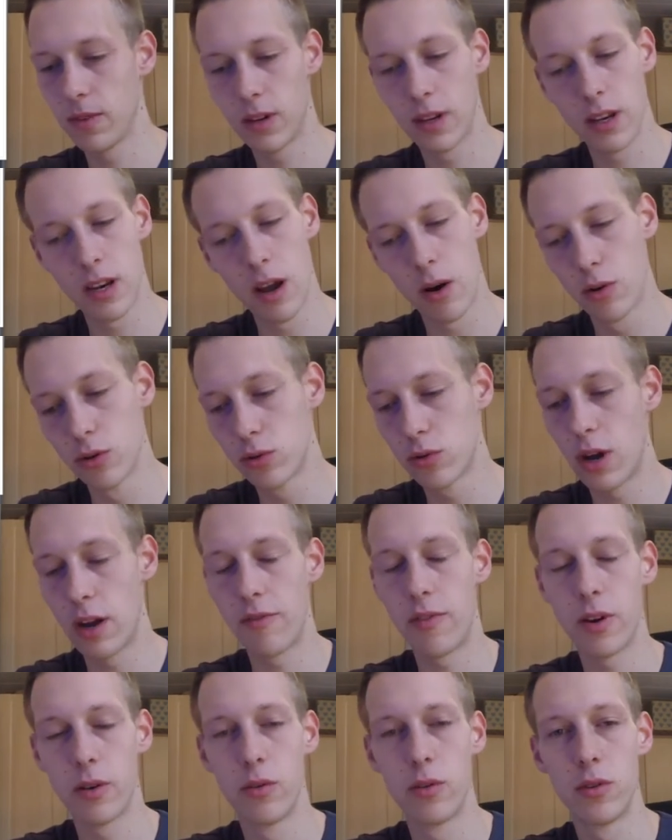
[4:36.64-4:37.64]
genauso
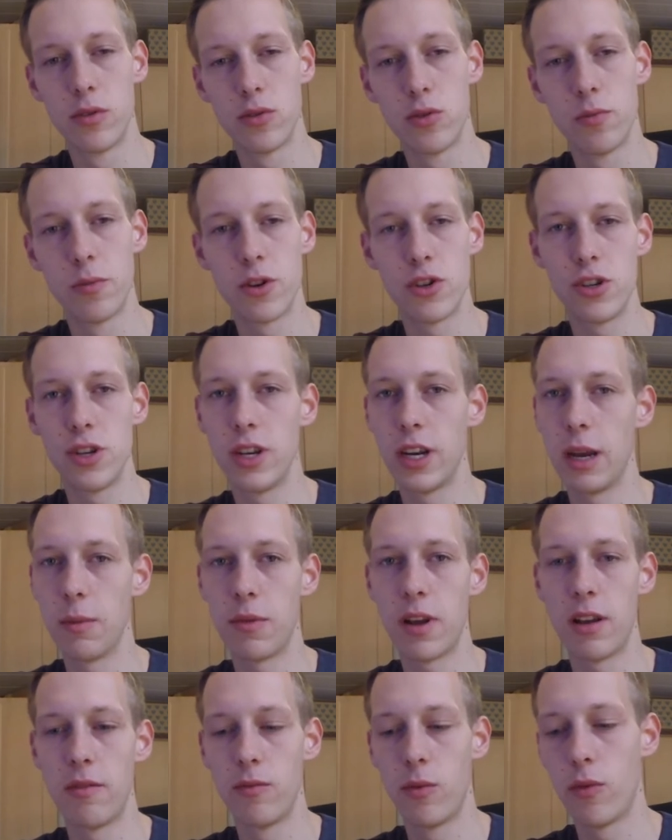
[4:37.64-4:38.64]
einfach nur eine Suchmaschine
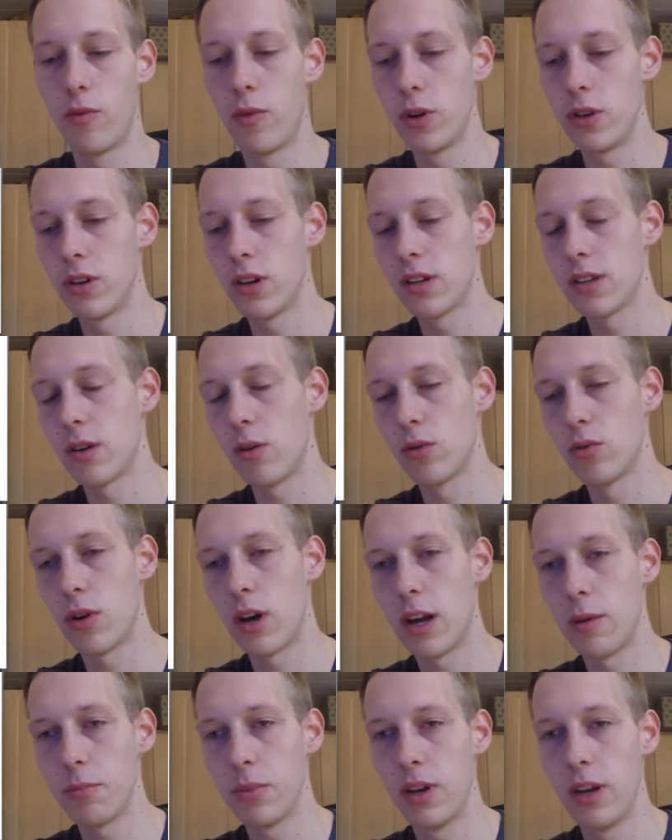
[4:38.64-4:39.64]
gibt an, wo wollt ihr das Auto
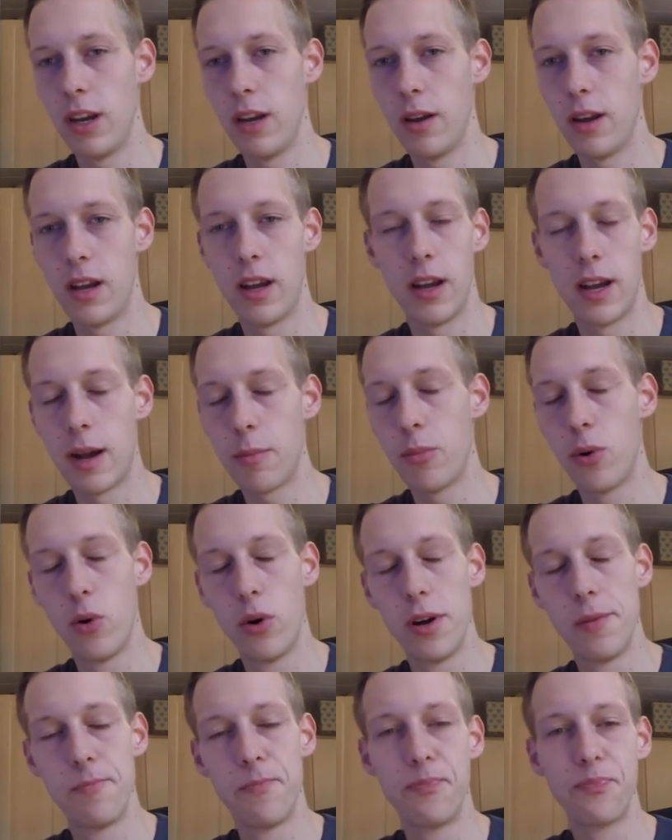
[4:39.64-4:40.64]
äh,
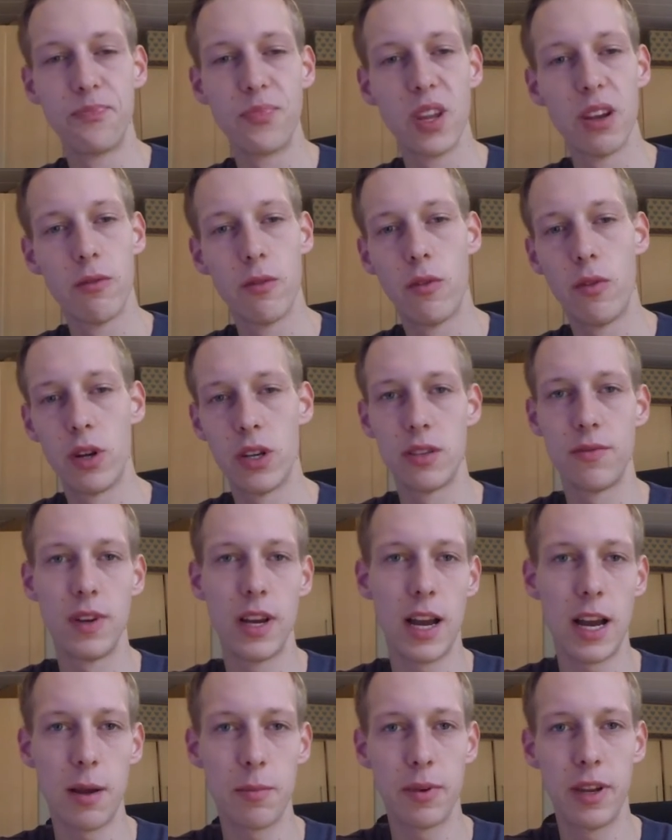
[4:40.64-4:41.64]
abholen, wo wollt ihr es
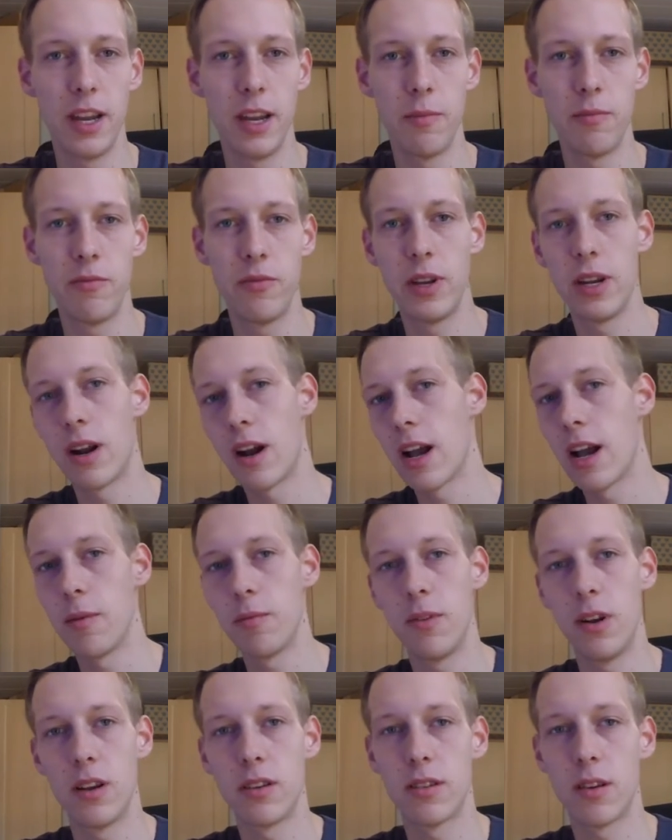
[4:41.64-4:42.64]
wieder abgeben, wie lange
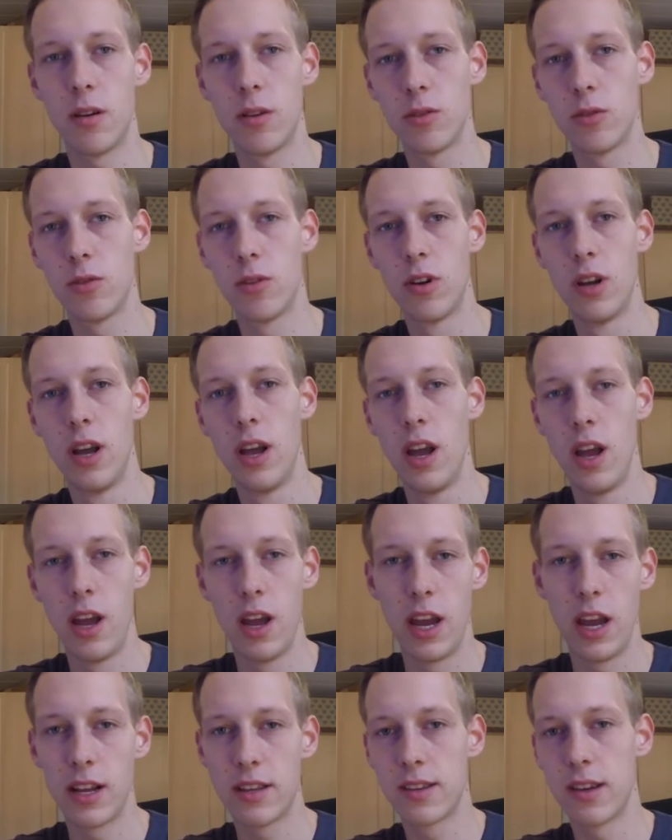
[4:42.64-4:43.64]
habt ihr das Auto.
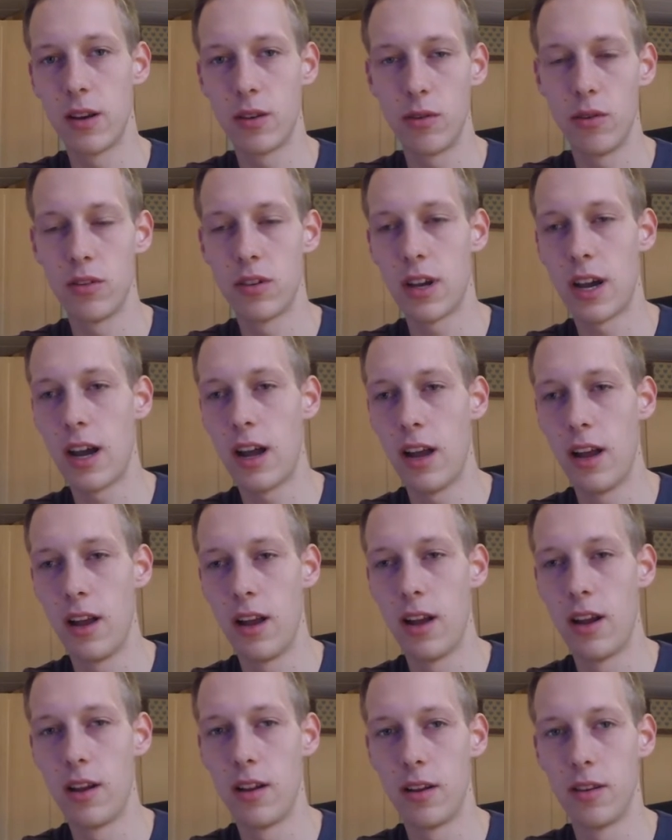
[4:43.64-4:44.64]
Er zeigt euch äh,
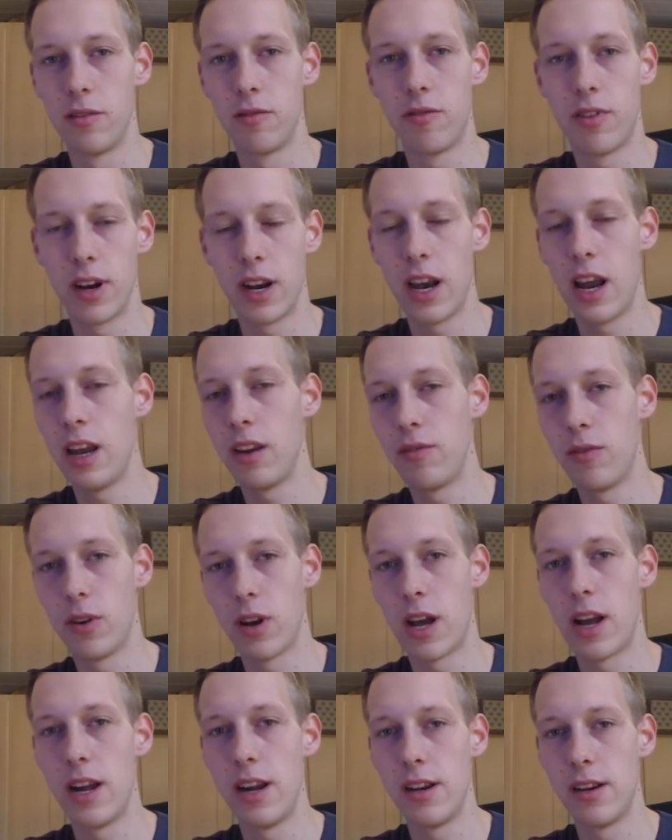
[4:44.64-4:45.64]
einen Vergleich von
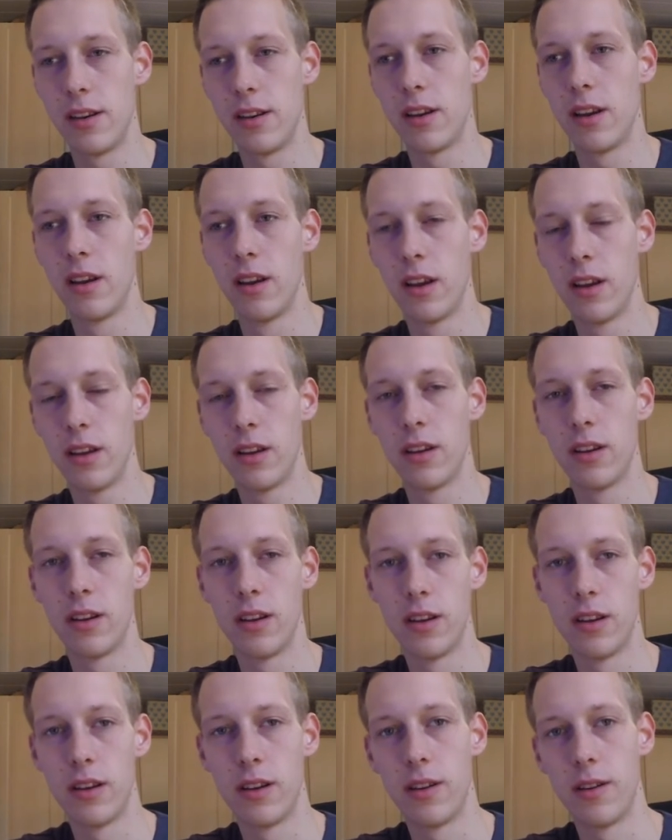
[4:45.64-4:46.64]
allen
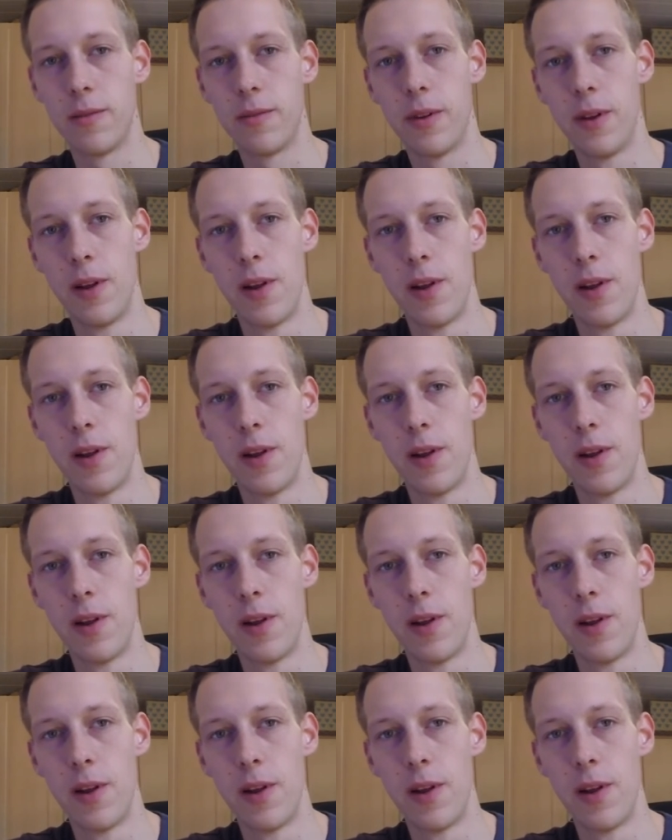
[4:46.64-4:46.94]
äh,